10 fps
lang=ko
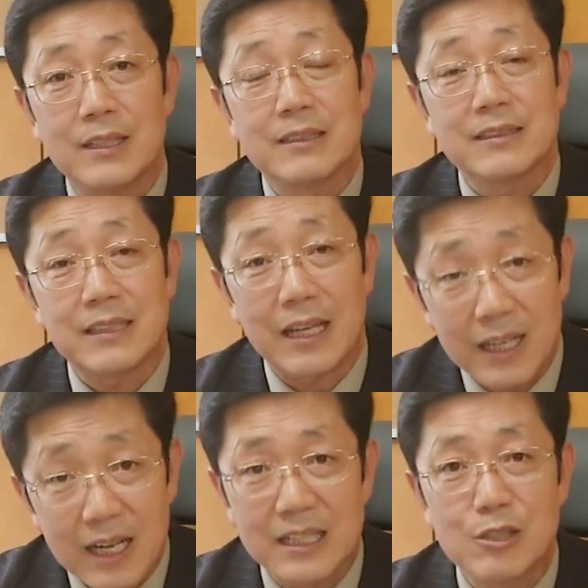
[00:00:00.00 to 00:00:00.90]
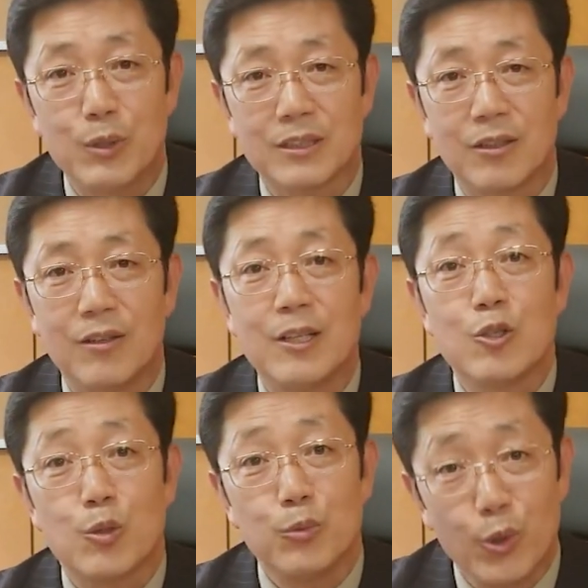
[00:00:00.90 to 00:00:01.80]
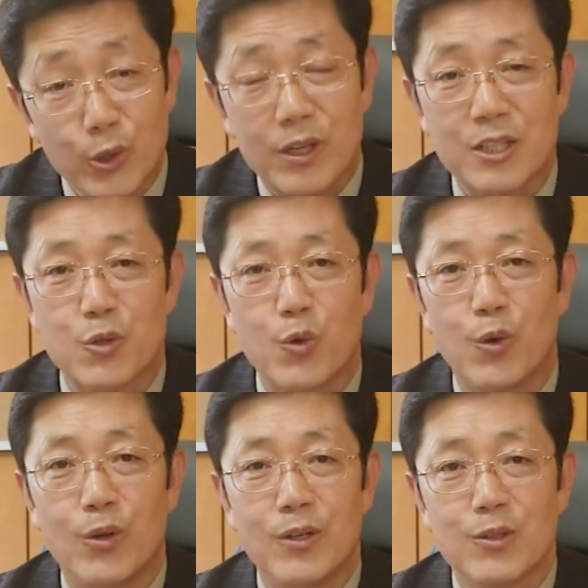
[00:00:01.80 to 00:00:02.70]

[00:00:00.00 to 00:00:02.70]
살아가기 위해서 좀 노력하시고,